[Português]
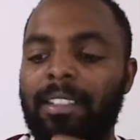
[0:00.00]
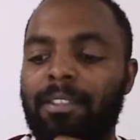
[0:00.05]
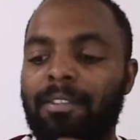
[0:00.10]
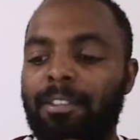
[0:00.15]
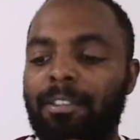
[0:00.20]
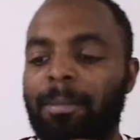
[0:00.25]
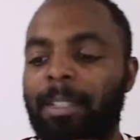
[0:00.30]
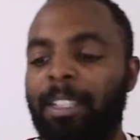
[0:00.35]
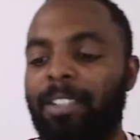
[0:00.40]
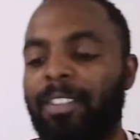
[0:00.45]
O
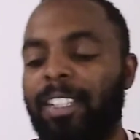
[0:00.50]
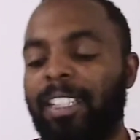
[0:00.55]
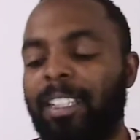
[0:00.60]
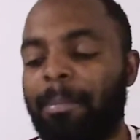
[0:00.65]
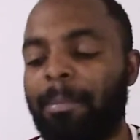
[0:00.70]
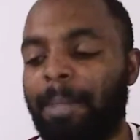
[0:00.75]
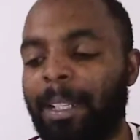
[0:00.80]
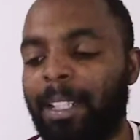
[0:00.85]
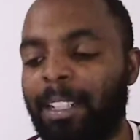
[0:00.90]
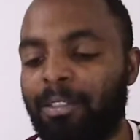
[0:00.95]
Fluminense vai estar
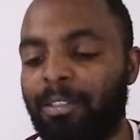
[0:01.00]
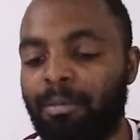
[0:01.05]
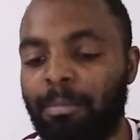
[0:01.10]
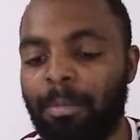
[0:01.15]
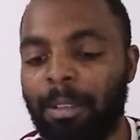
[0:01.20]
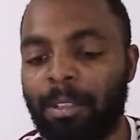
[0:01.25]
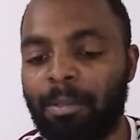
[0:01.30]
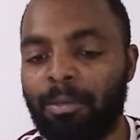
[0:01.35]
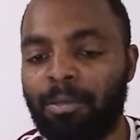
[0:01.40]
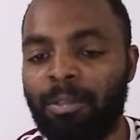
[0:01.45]
tá pegando o
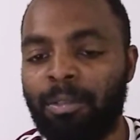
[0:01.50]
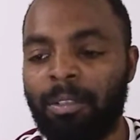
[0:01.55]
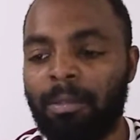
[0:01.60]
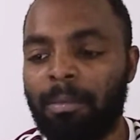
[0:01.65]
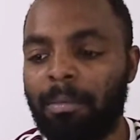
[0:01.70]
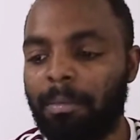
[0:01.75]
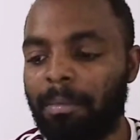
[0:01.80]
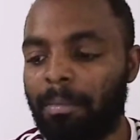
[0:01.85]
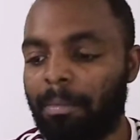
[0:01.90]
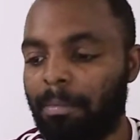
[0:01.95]
Bangu
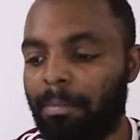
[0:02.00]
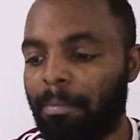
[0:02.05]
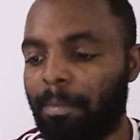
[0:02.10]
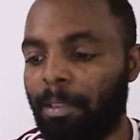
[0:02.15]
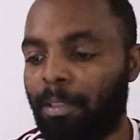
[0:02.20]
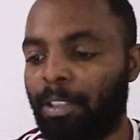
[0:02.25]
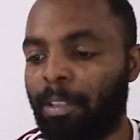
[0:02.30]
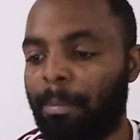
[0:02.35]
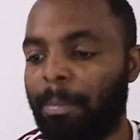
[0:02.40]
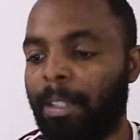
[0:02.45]

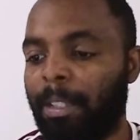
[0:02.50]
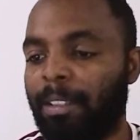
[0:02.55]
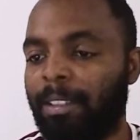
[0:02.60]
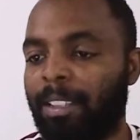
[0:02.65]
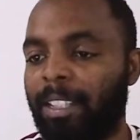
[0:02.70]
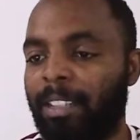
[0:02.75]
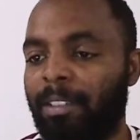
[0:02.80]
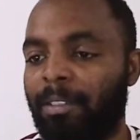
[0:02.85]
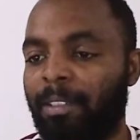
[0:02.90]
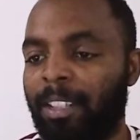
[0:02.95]
pelo Campeonato
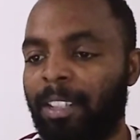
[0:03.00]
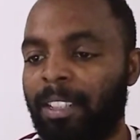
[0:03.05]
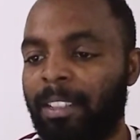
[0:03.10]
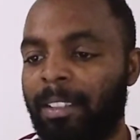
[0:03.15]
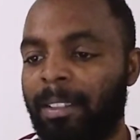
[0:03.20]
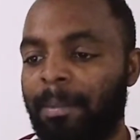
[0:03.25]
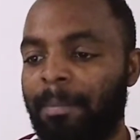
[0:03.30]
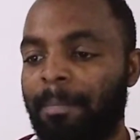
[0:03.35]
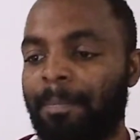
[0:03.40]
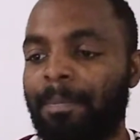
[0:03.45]
Carioca,
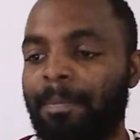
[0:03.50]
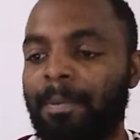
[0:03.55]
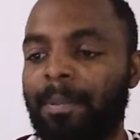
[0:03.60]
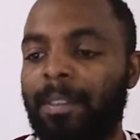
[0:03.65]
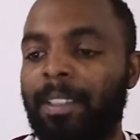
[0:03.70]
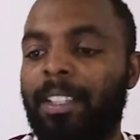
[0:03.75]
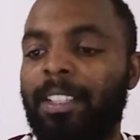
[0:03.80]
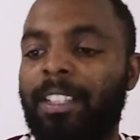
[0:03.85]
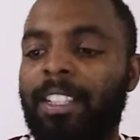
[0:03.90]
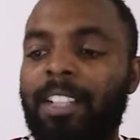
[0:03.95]

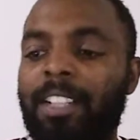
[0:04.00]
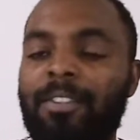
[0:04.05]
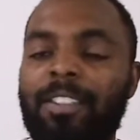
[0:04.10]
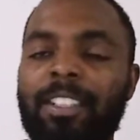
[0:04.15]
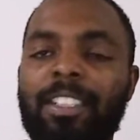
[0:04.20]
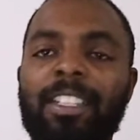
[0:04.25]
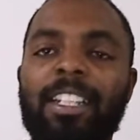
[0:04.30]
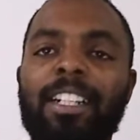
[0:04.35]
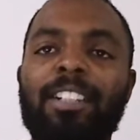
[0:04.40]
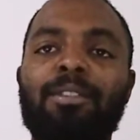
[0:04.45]
dia
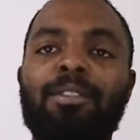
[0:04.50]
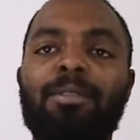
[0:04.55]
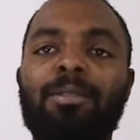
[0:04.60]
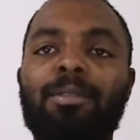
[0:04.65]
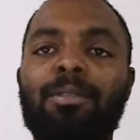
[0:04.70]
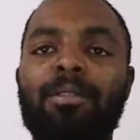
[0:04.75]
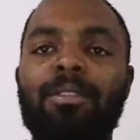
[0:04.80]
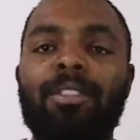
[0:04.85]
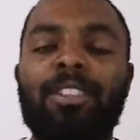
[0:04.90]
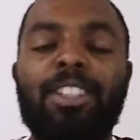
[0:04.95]
26
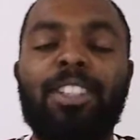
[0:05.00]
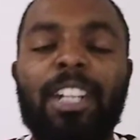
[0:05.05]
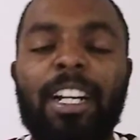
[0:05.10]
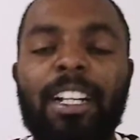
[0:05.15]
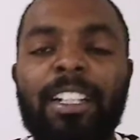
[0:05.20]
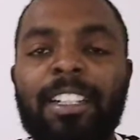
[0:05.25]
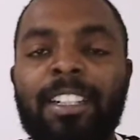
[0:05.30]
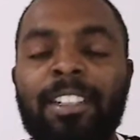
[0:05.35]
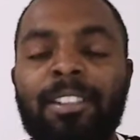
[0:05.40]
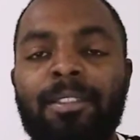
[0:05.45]
do, de
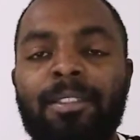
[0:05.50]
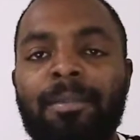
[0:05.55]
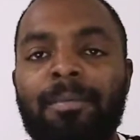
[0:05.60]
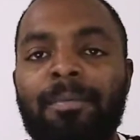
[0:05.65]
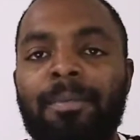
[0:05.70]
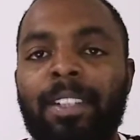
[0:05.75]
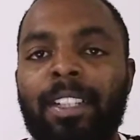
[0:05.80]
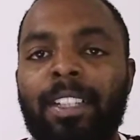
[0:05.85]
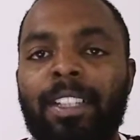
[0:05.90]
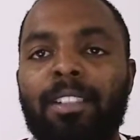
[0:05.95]
janeiro.
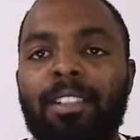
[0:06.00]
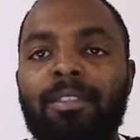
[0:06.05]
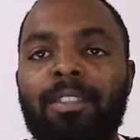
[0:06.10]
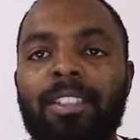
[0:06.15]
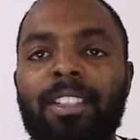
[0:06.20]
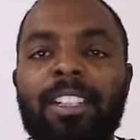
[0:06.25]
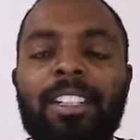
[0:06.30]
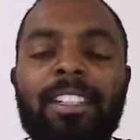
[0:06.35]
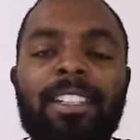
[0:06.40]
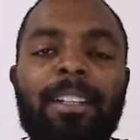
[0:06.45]
Então,
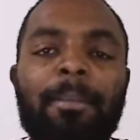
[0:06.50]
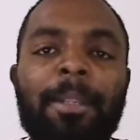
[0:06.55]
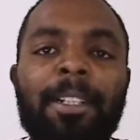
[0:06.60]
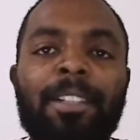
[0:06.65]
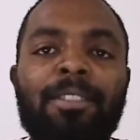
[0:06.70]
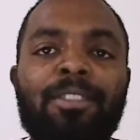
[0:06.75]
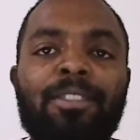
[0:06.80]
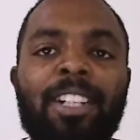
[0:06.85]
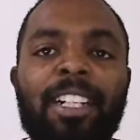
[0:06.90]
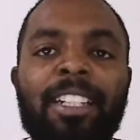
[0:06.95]
se eles se
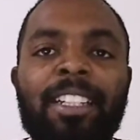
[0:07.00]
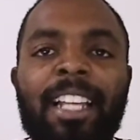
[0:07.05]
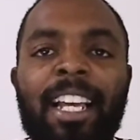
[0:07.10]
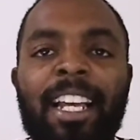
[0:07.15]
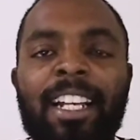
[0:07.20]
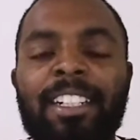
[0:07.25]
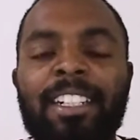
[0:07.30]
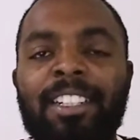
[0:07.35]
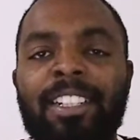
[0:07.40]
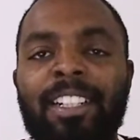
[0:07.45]
apresentam dia
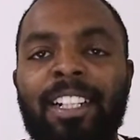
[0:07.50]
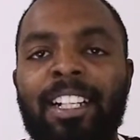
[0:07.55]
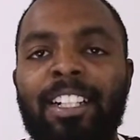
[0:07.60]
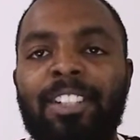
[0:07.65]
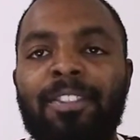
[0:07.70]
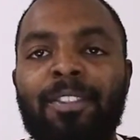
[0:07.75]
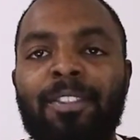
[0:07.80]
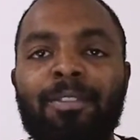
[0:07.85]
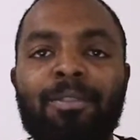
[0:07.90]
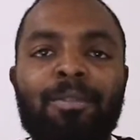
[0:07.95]
10, eles
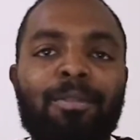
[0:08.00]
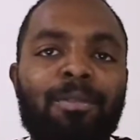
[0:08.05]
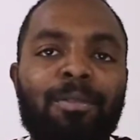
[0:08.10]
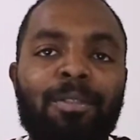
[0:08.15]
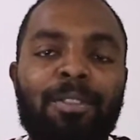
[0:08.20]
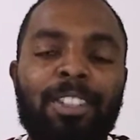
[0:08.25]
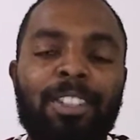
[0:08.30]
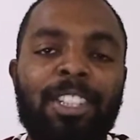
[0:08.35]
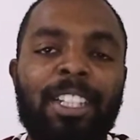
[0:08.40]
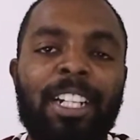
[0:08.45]
vão
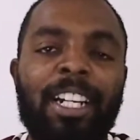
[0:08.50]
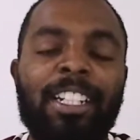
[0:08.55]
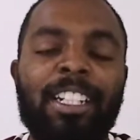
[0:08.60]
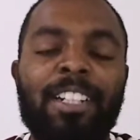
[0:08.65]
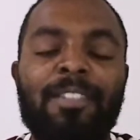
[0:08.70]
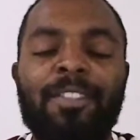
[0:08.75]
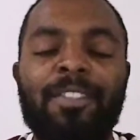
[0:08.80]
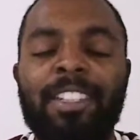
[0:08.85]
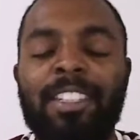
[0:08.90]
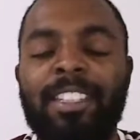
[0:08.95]
estrear
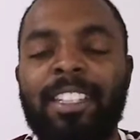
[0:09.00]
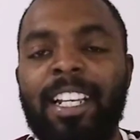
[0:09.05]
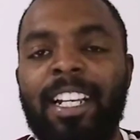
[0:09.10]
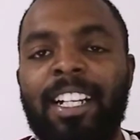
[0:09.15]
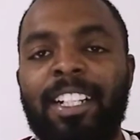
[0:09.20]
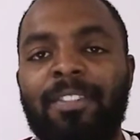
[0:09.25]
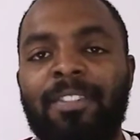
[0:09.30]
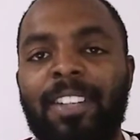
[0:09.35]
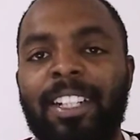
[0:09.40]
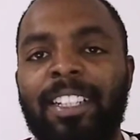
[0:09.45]
dia
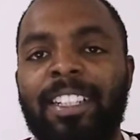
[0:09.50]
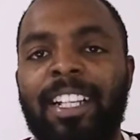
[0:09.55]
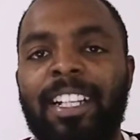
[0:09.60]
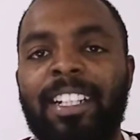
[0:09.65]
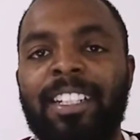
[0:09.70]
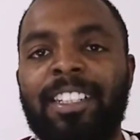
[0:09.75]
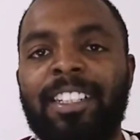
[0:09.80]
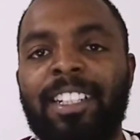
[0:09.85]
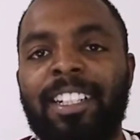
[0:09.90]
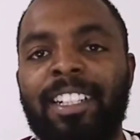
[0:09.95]
26, vai dar
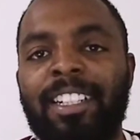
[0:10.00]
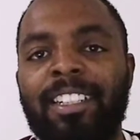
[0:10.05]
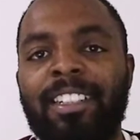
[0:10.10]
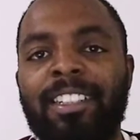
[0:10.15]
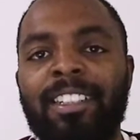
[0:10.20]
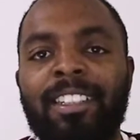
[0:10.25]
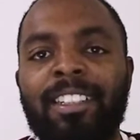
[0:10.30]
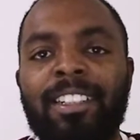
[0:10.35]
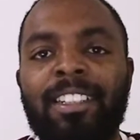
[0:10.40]
aí dia,